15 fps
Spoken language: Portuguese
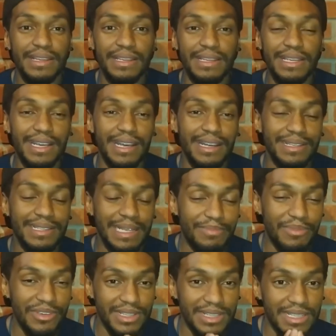E cara, você
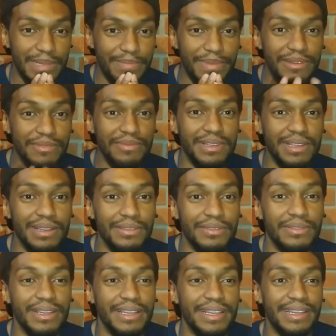pode estar se perguntando,
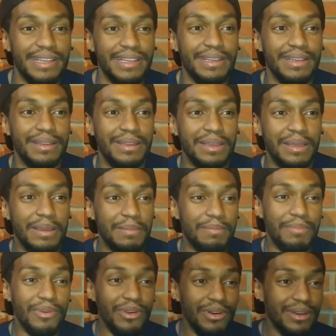é,
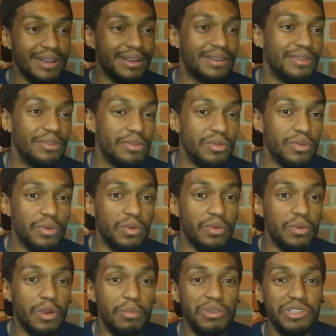Porra,
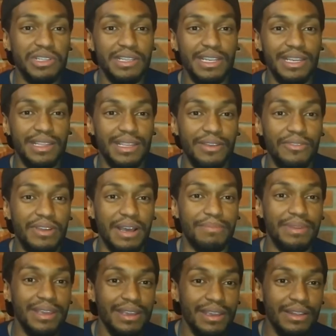o Robotnik tá com
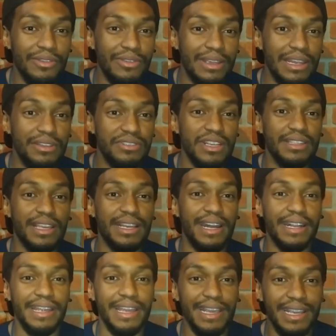cabelo, ele não tinha que tá
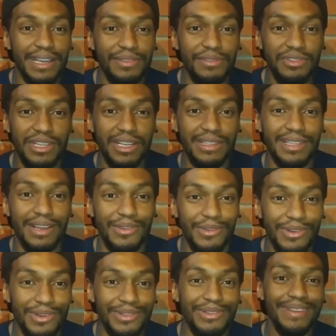careca, não tinha que tá
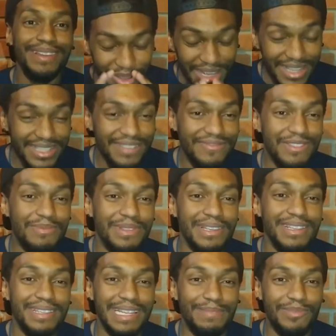gordo. Esse filme tem
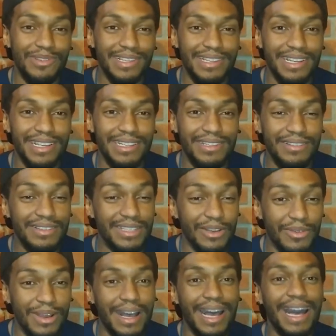a cena pós-créditos,
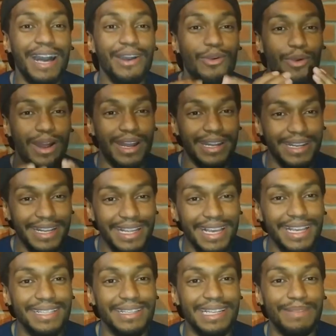então aguardem
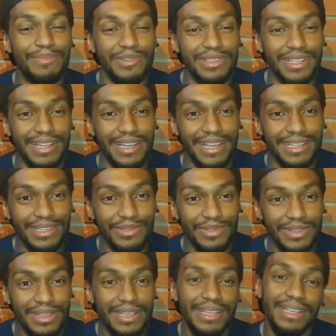a cena
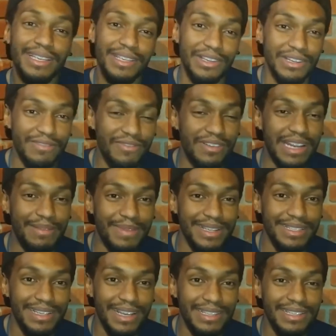pós-créditos, que eu não vou falar
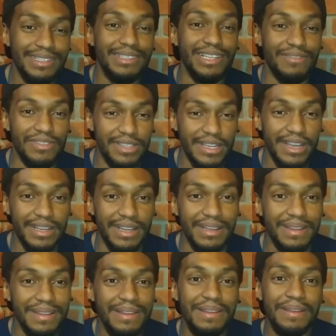mais nada, senão eu vou se cagar.
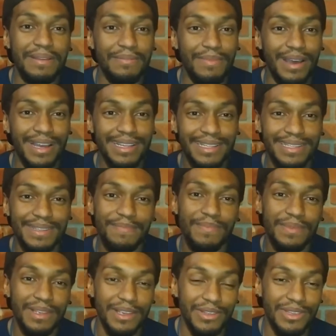Mas
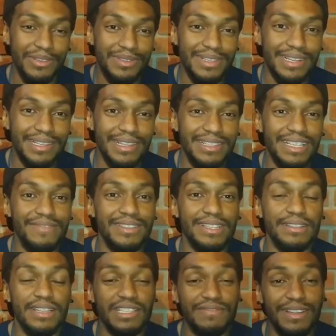eu tenho certeza que vai ser
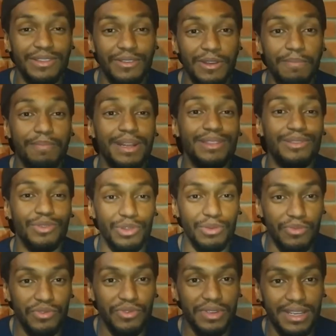satisfatório para todo
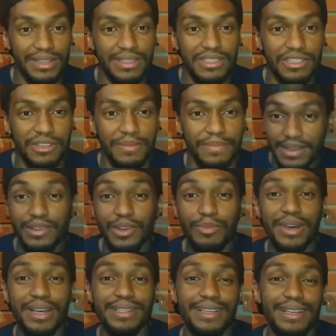mundo que assistir. Então,
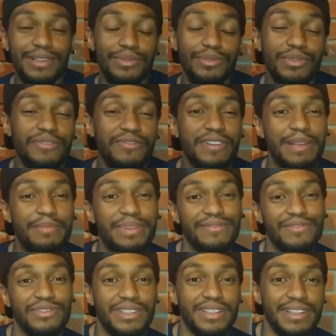baseado em tudo que eu falei para
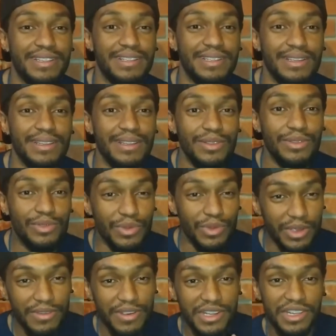vocês, tudo
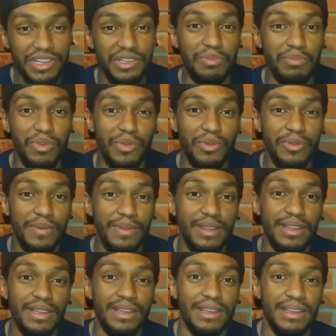que eu achei de bom,
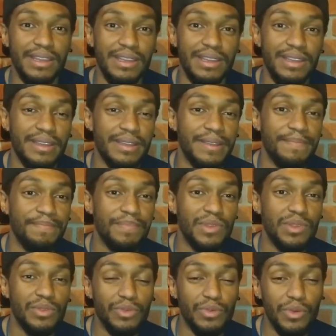é...
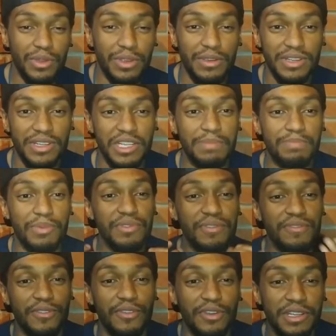tudo que eu achei de ponto
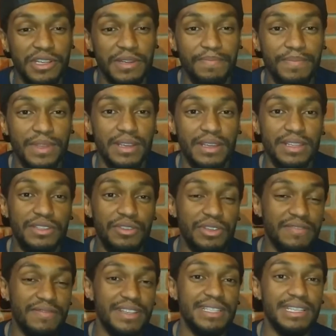forte, se eu
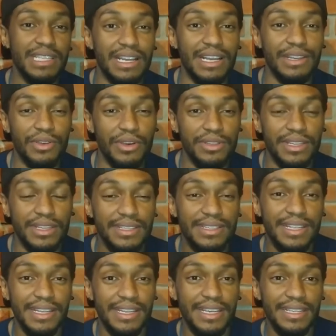tivesse que dar uma nota,
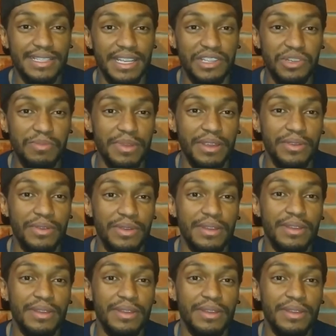seria 7,5.